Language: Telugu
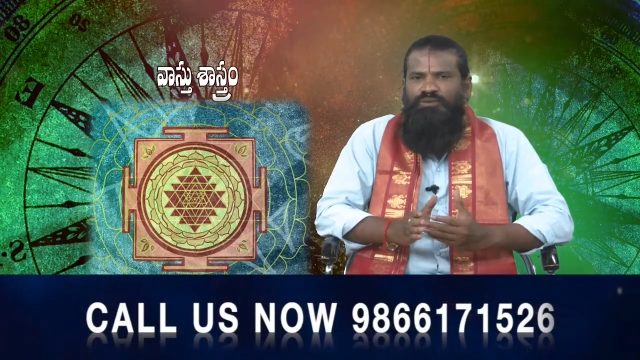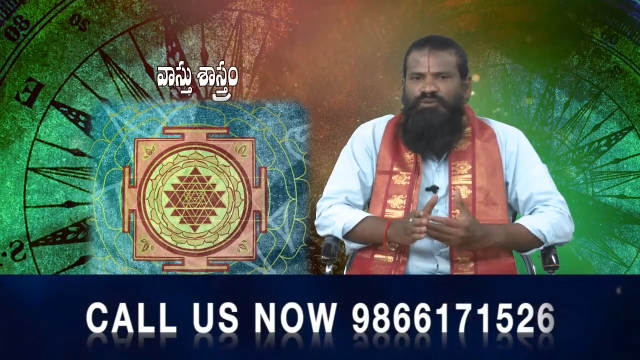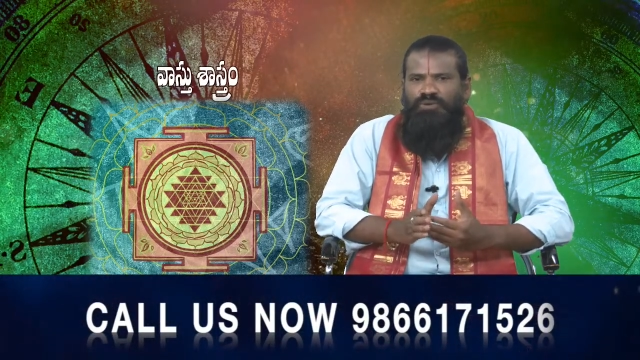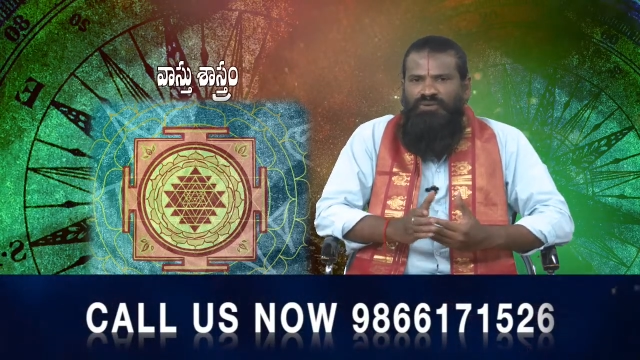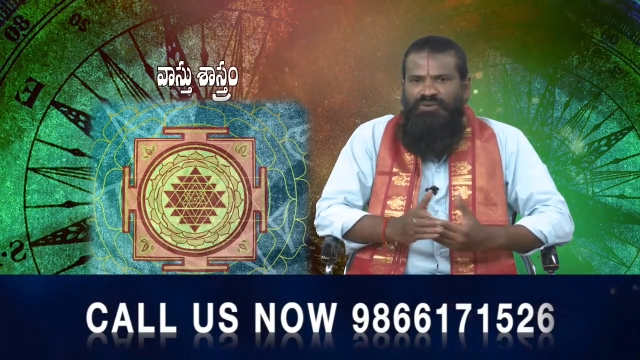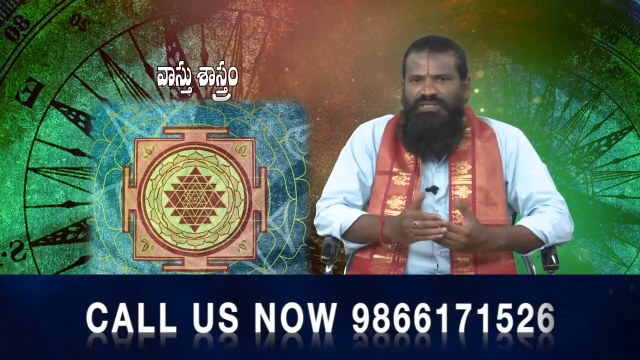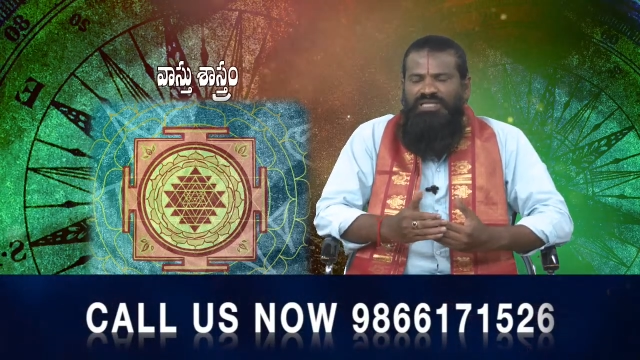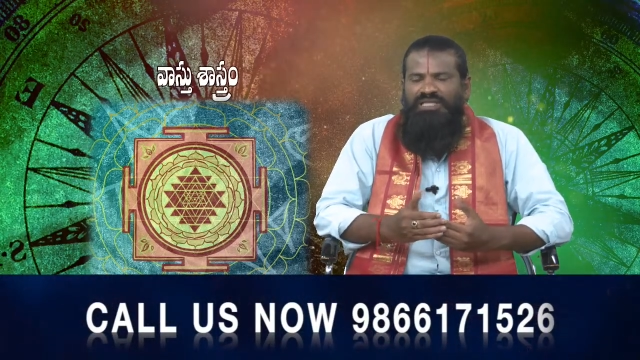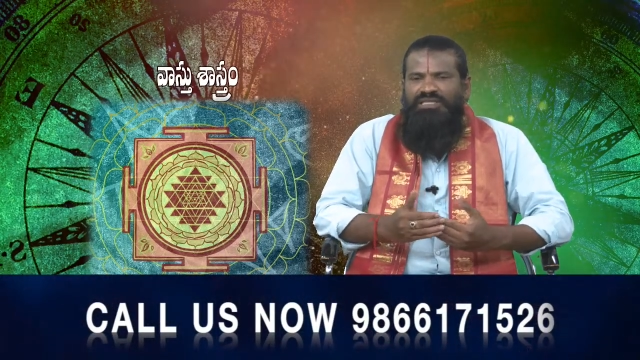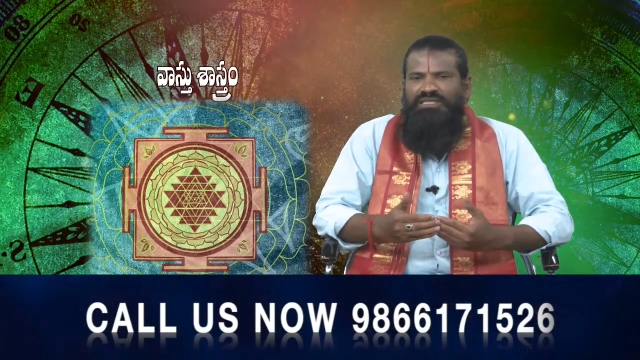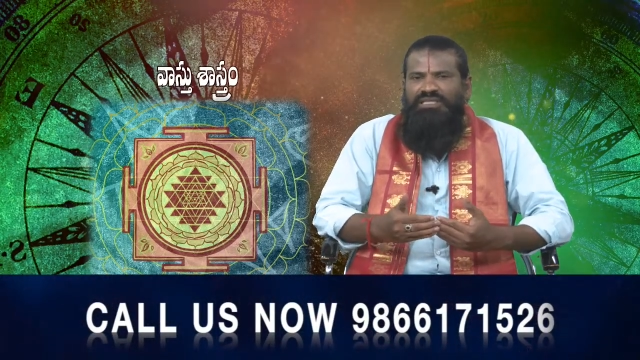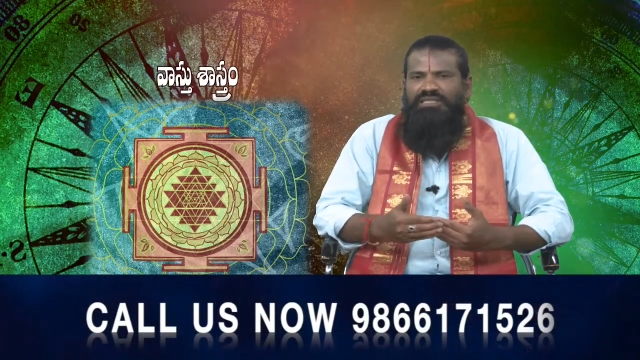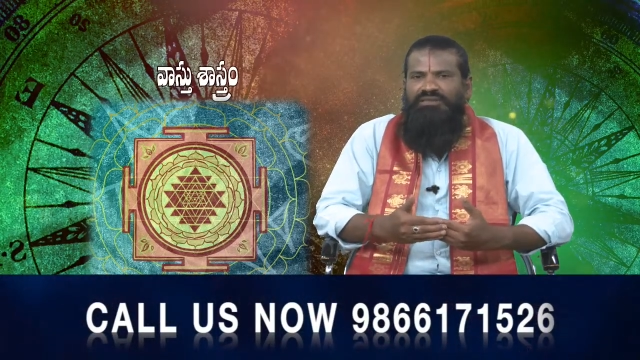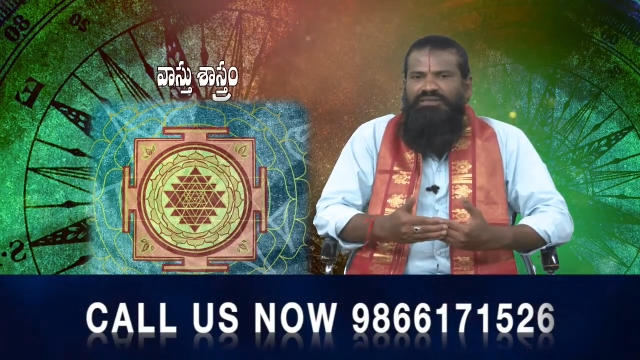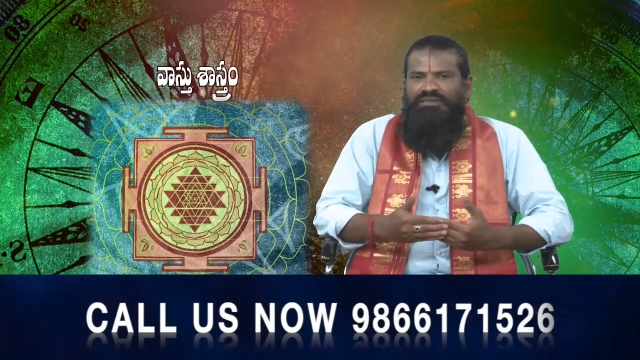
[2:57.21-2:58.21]
గృహం గనక
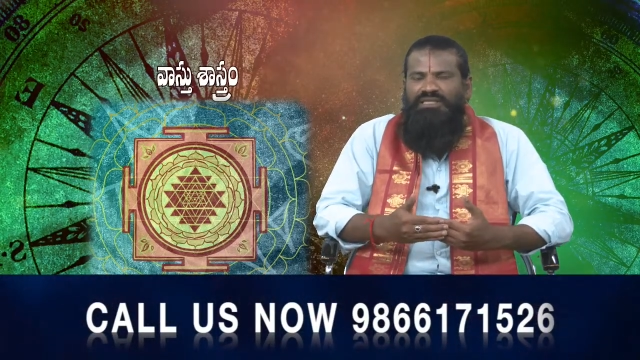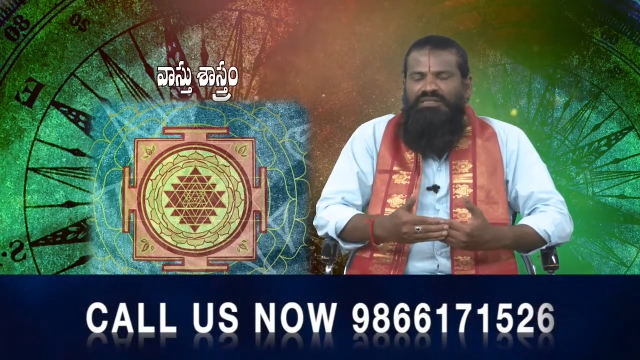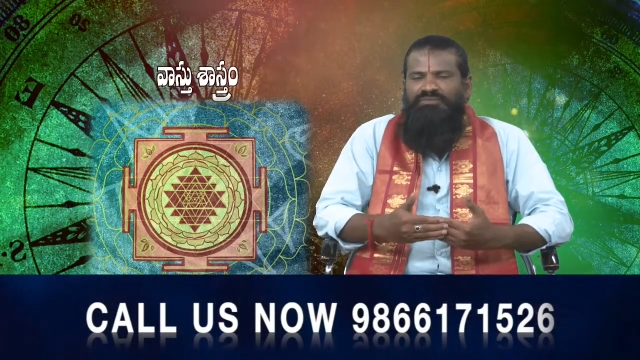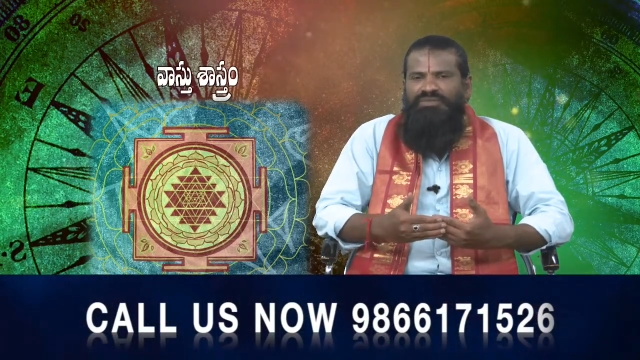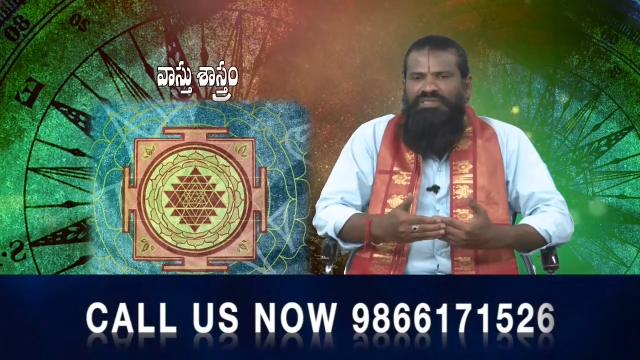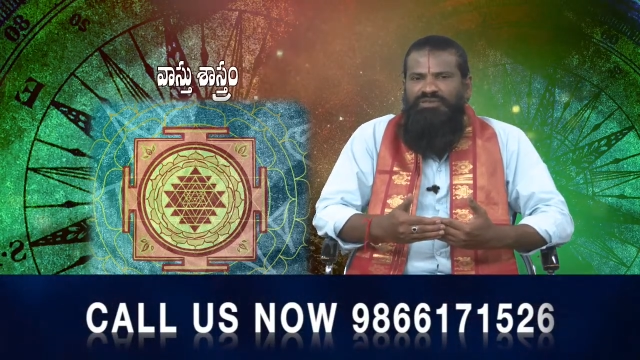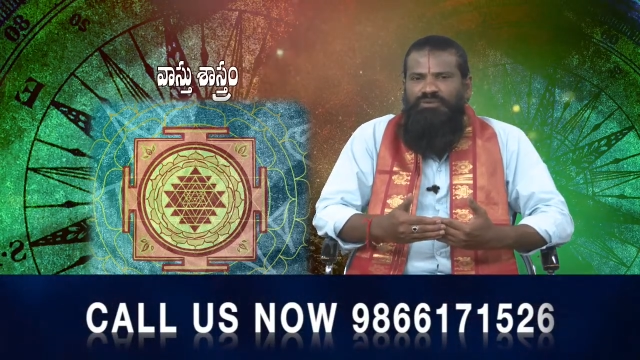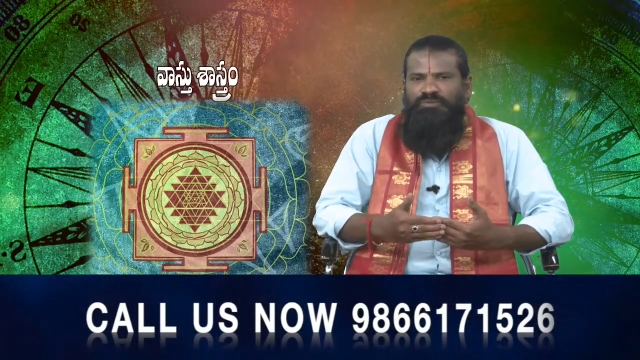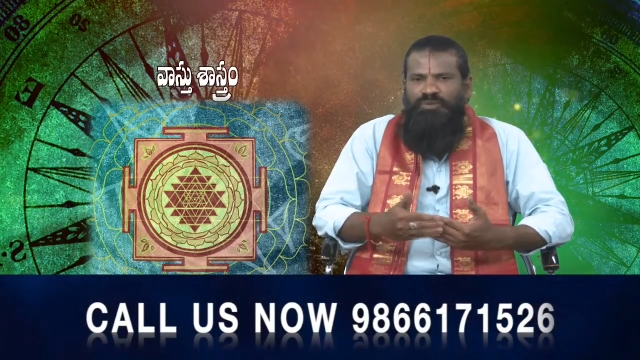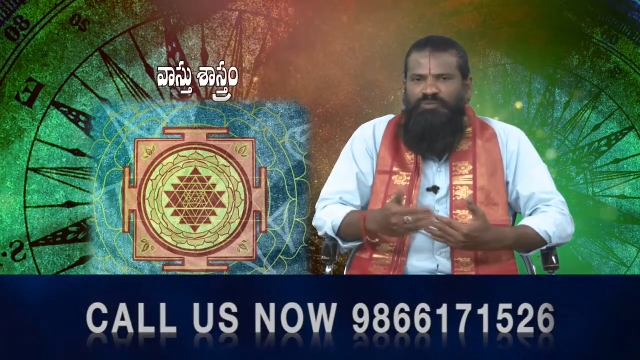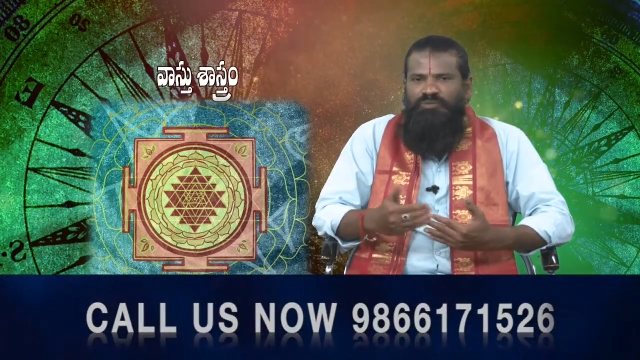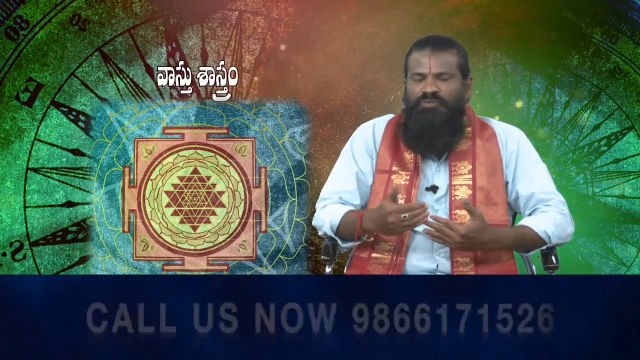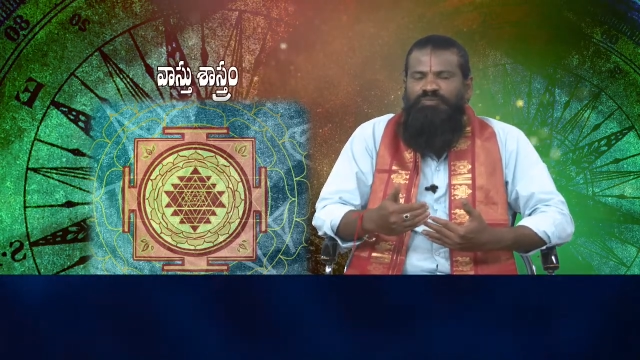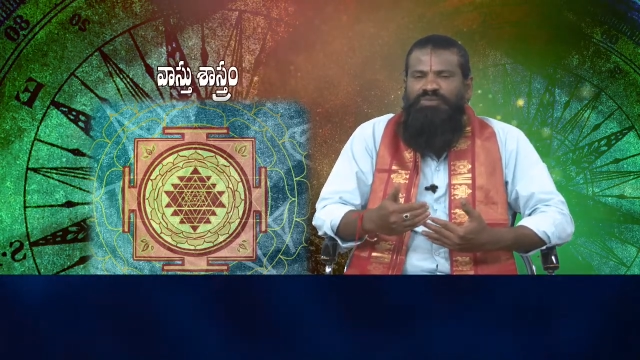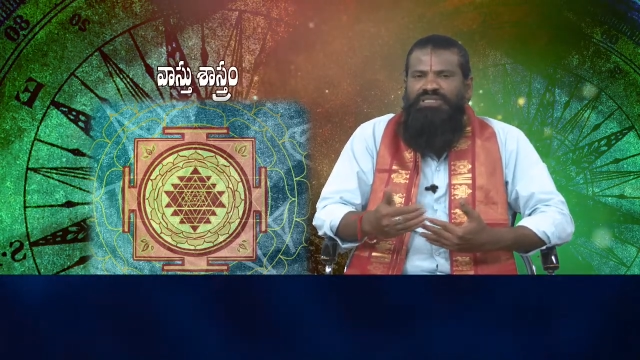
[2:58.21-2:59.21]
అంటే స్థలం మీకు ఇప్పుడు
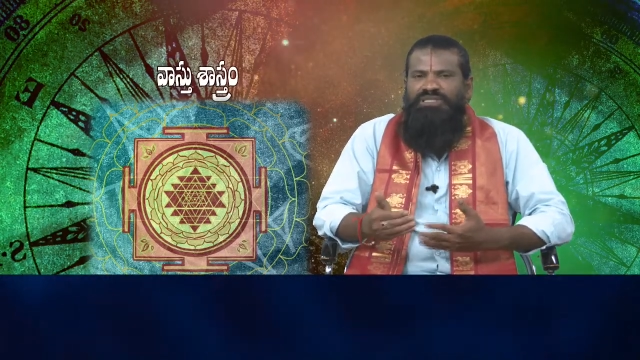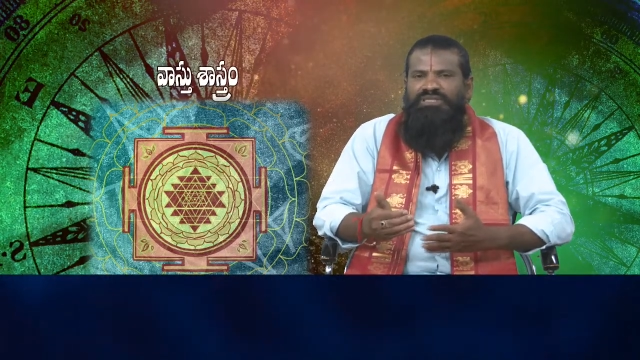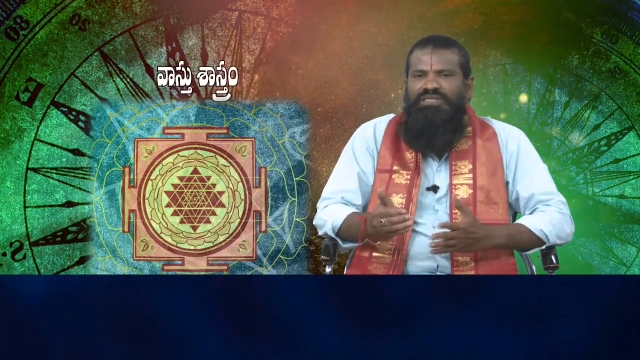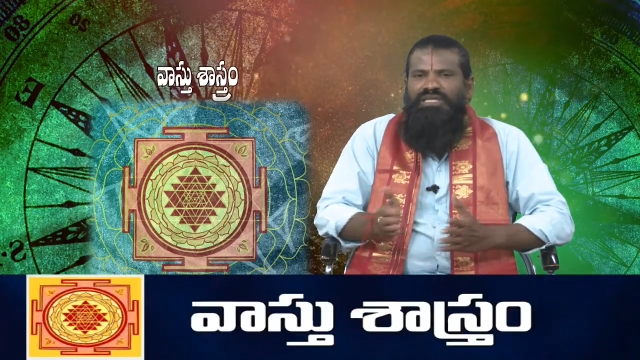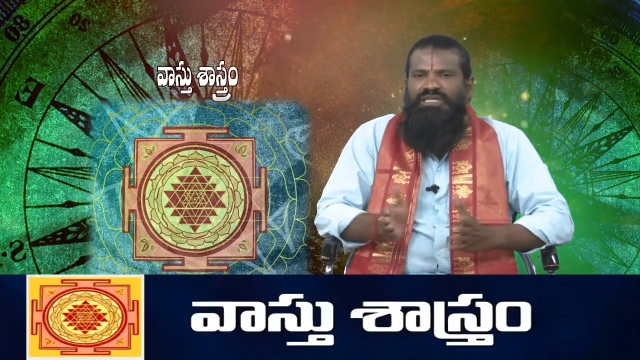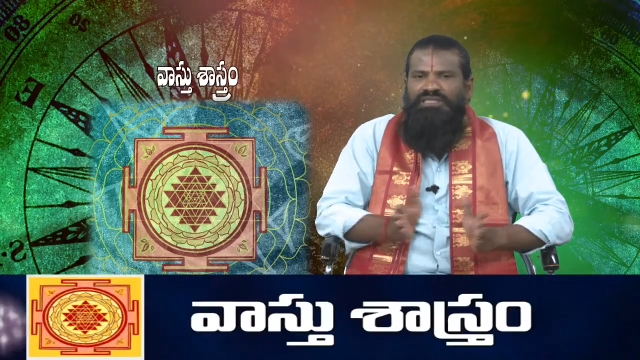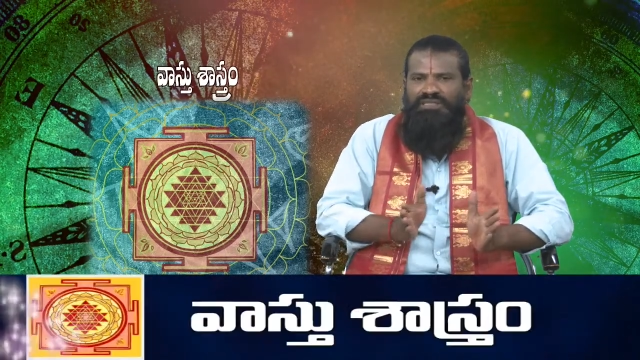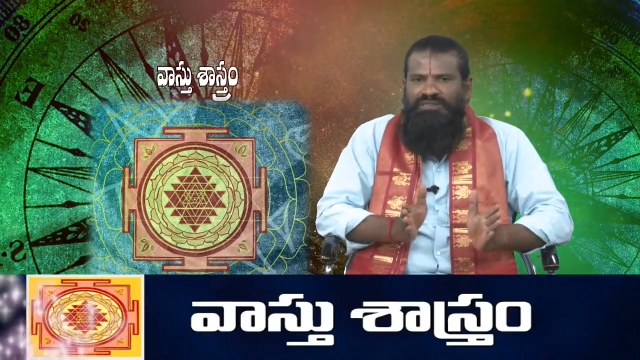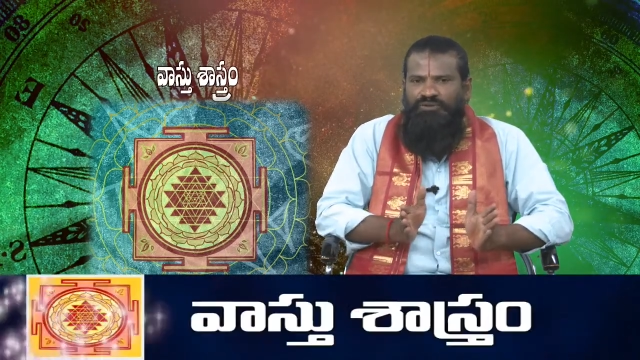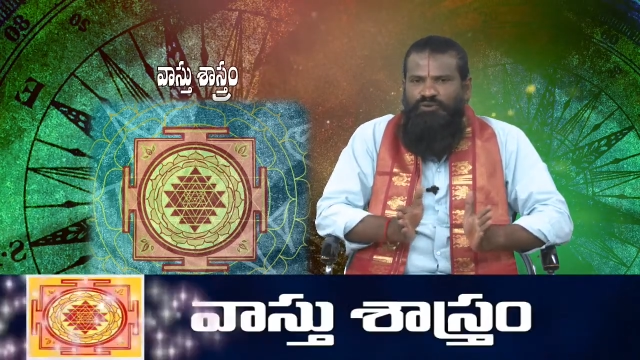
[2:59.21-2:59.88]
ముప్పై ఏడు గనక